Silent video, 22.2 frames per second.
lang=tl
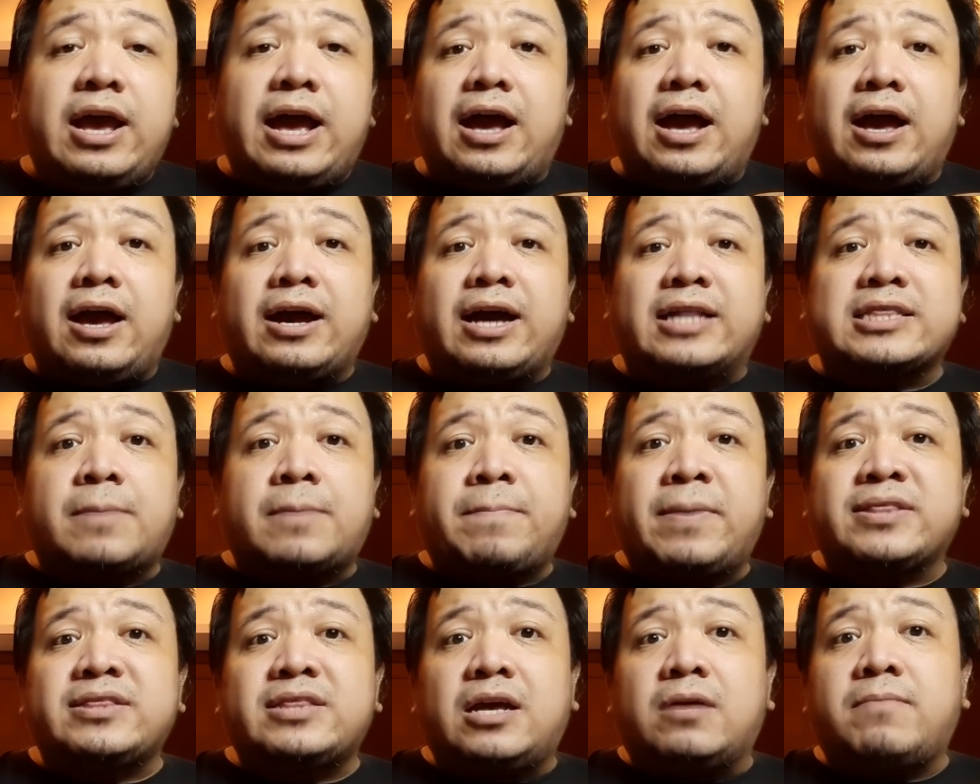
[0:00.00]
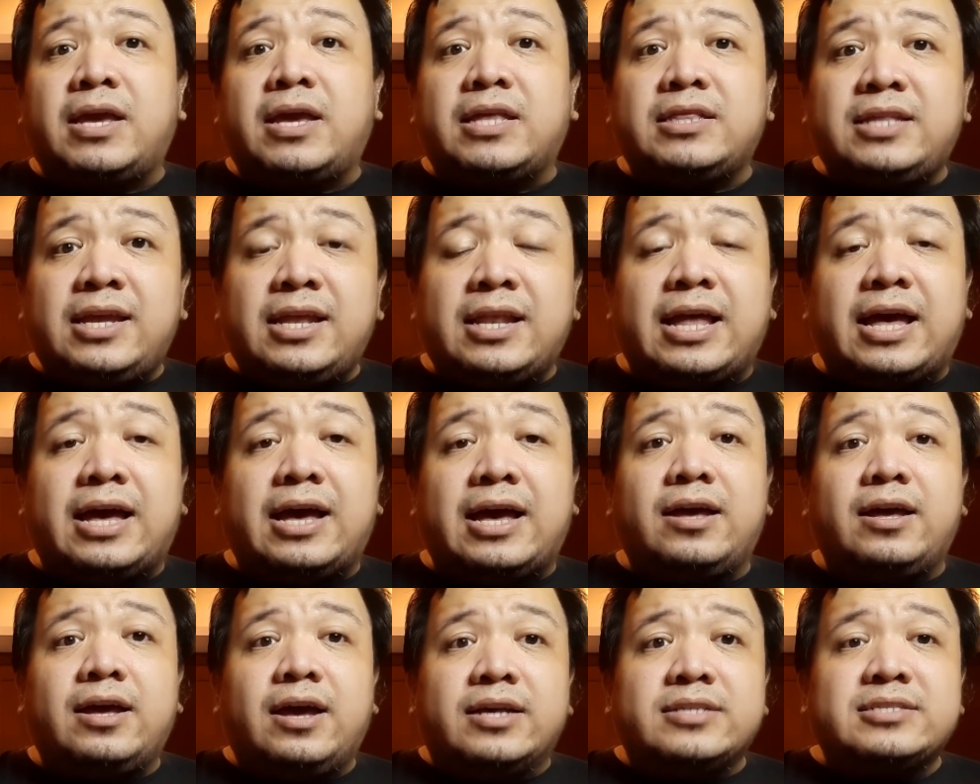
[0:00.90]
Ang katapat ng
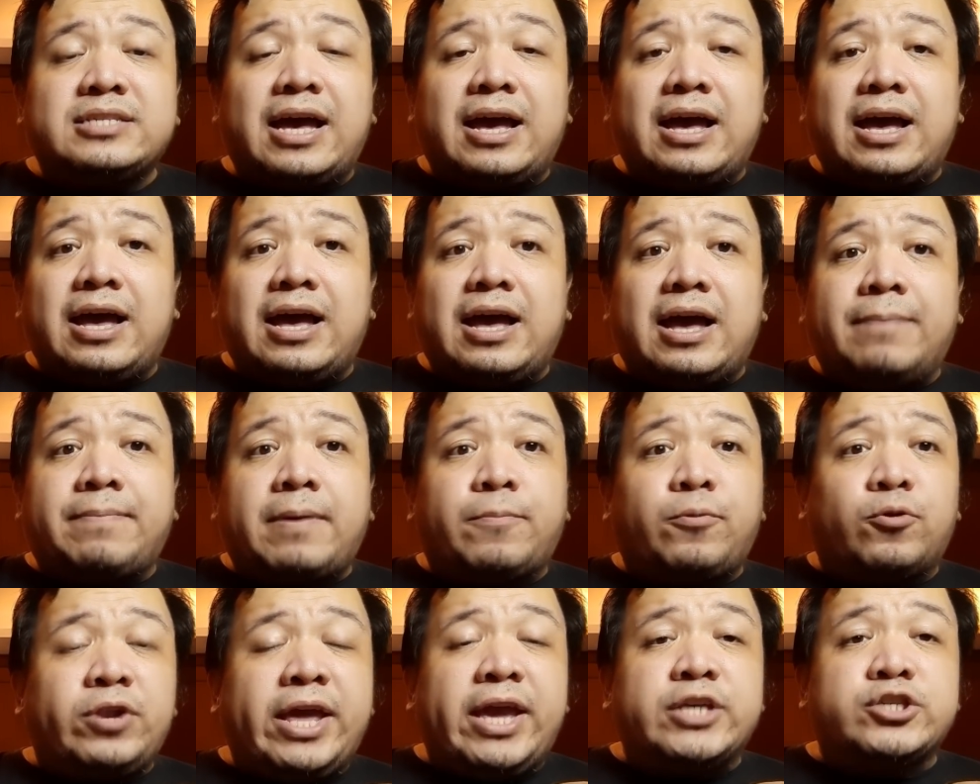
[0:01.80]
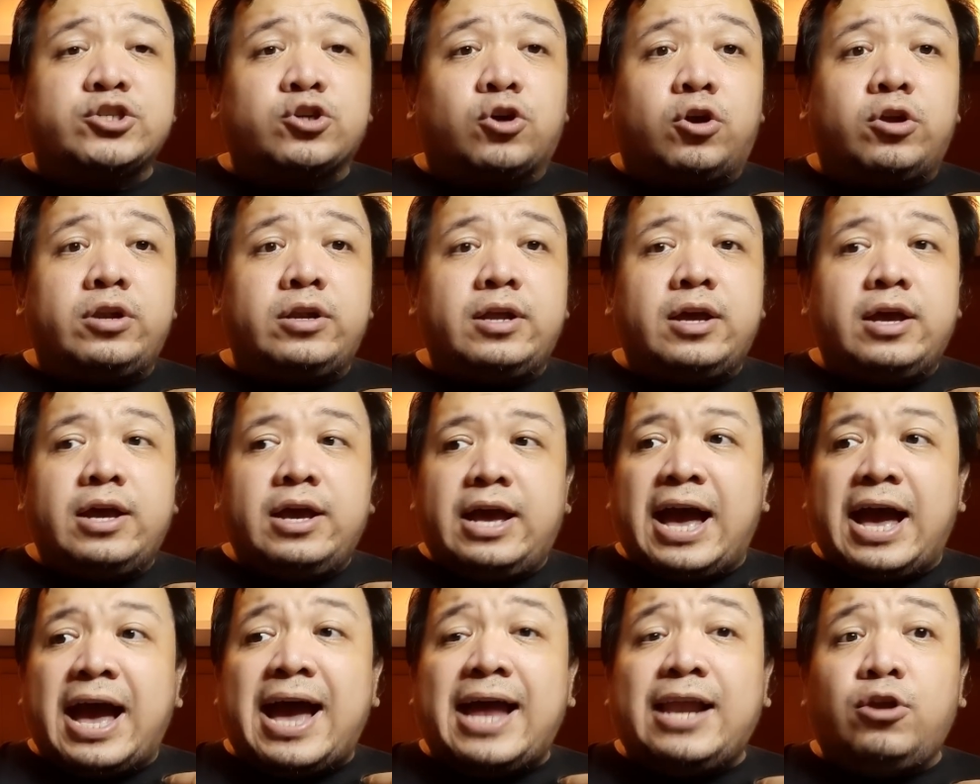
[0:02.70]
Maynila sa population
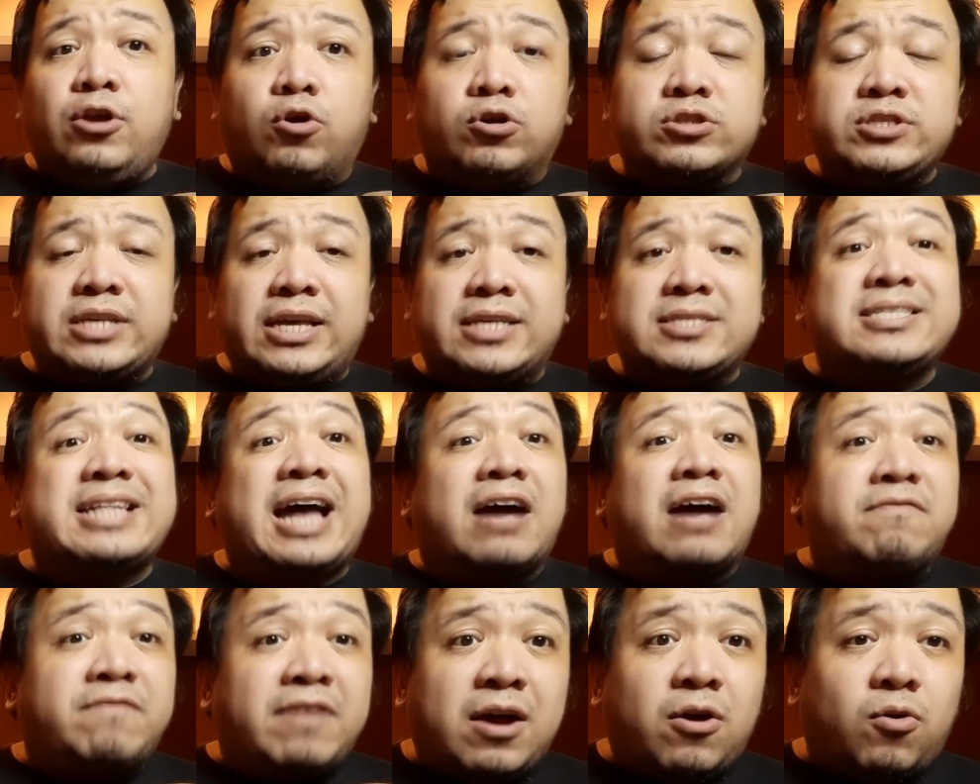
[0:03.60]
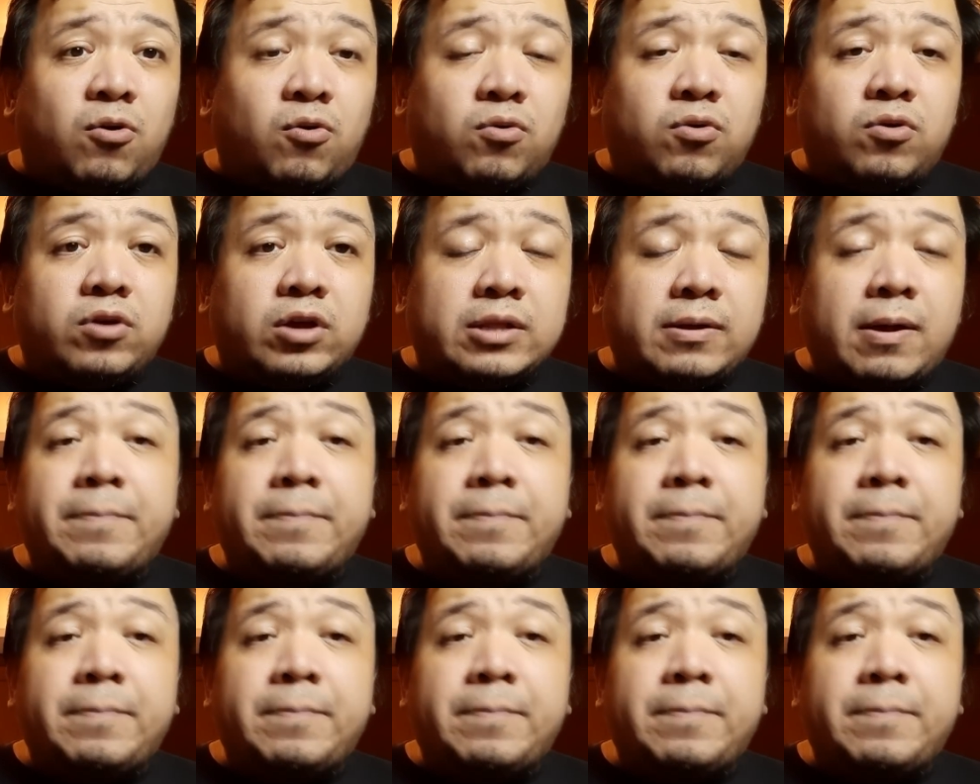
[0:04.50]
halos is Davao.